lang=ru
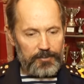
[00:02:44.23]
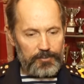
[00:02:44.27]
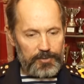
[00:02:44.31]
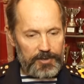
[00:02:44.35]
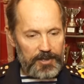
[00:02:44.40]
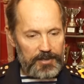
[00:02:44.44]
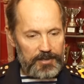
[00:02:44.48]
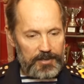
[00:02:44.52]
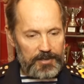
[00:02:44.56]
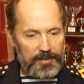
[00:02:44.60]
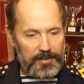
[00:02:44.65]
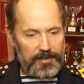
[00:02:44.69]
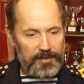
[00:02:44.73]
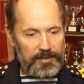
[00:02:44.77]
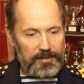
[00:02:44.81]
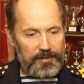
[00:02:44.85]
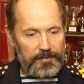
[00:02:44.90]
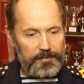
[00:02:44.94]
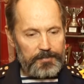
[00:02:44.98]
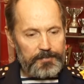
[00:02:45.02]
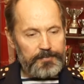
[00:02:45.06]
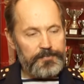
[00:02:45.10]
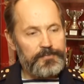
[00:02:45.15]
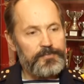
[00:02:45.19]
участники,
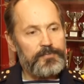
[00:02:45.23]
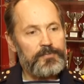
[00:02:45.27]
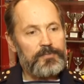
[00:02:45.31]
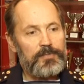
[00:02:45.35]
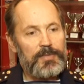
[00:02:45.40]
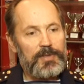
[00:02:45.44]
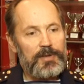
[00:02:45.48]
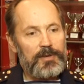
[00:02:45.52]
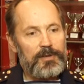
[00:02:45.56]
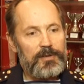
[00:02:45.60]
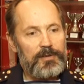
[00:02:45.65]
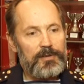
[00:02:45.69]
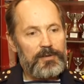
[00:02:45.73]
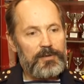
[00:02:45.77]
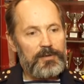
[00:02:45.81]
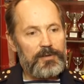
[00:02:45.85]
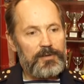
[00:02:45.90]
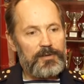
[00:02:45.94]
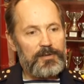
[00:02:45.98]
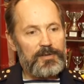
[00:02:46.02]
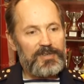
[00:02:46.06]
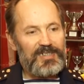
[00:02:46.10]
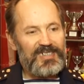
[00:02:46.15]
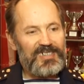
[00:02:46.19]

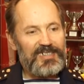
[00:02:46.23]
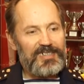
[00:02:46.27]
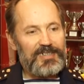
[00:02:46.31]
и